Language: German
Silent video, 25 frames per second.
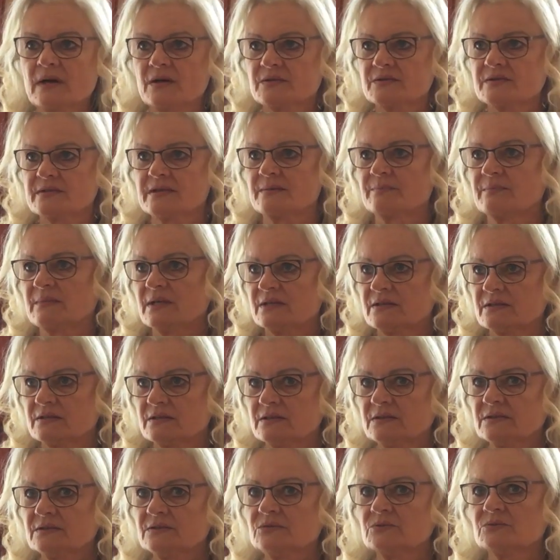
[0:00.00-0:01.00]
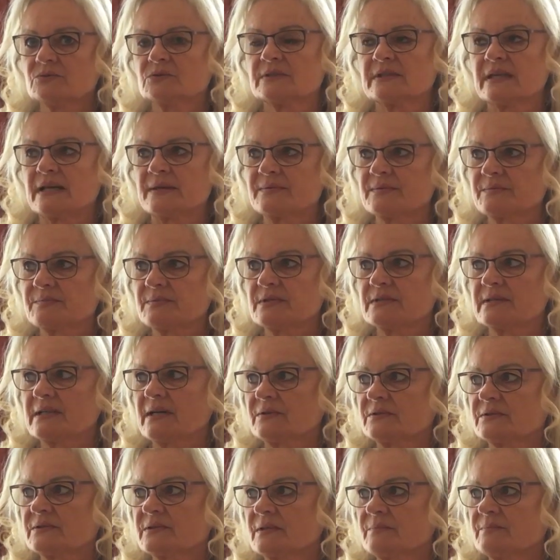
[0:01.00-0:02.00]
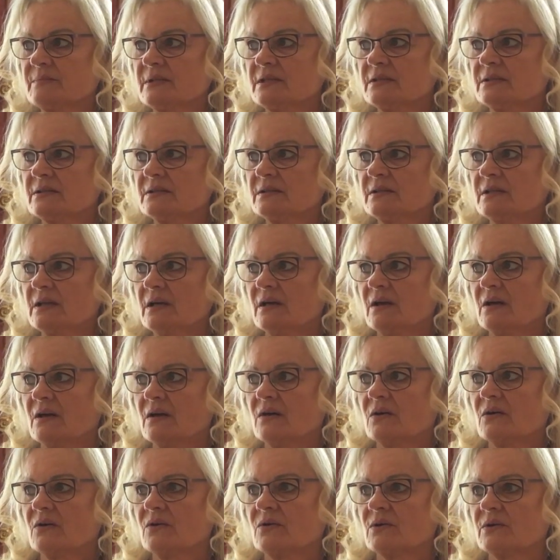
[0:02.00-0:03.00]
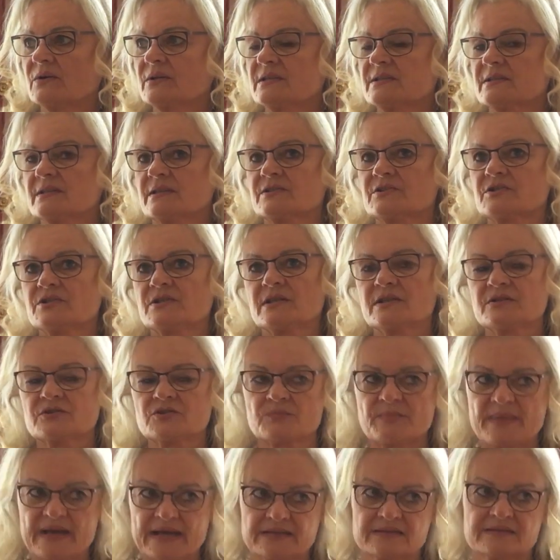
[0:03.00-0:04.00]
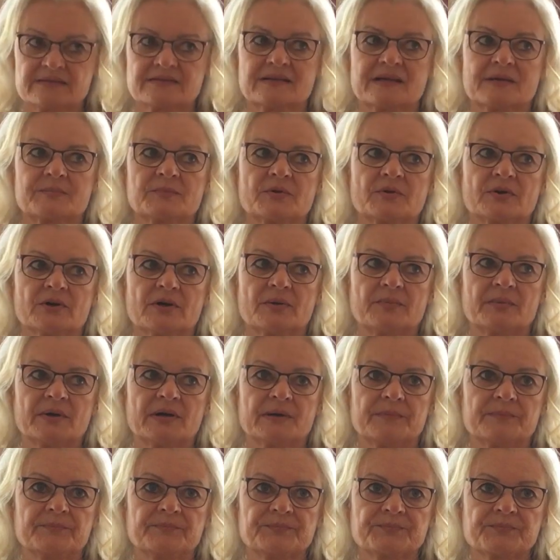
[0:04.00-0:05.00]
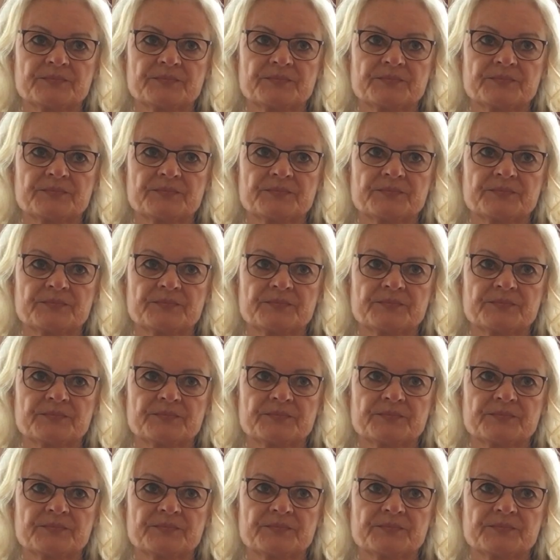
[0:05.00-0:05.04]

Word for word: aus der Mitte, du selbst bist aus der Mitte und es entstehen Schmerzen am Körper.